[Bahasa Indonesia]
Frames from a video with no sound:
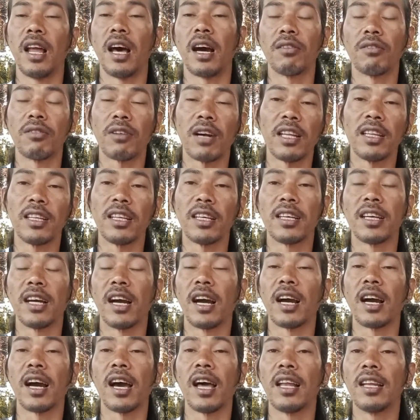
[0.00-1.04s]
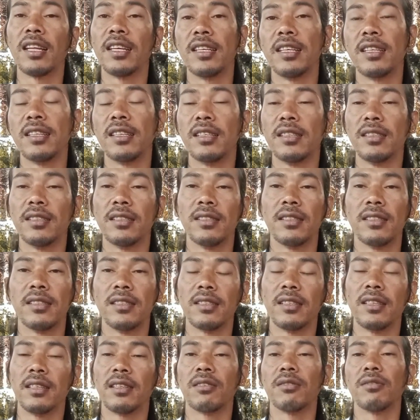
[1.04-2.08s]
Lakukan tiga kali,
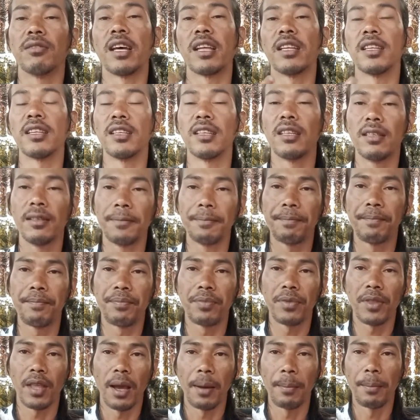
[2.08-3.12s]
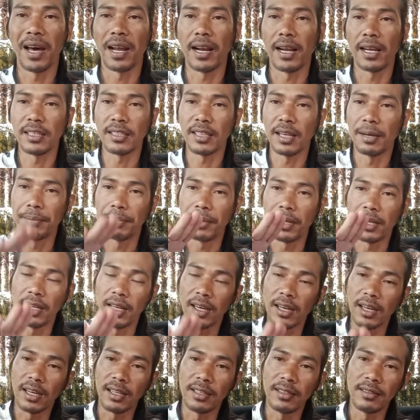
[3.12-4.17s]
itu nanti marah
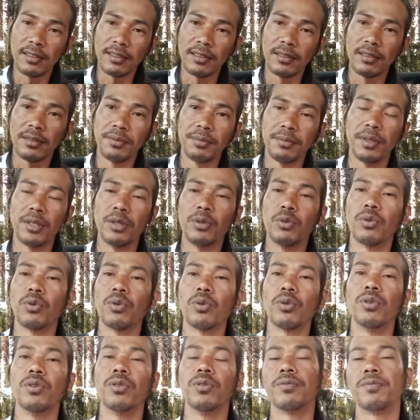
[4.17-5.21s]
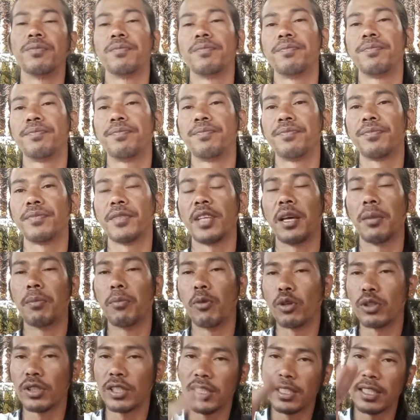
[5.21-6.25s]
sampan akan menurun.
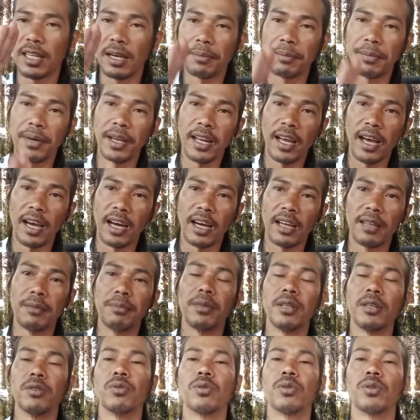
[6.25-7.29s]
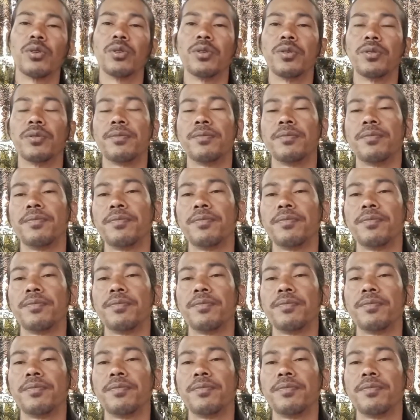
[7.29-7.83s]
Emosi sampan akan menurun.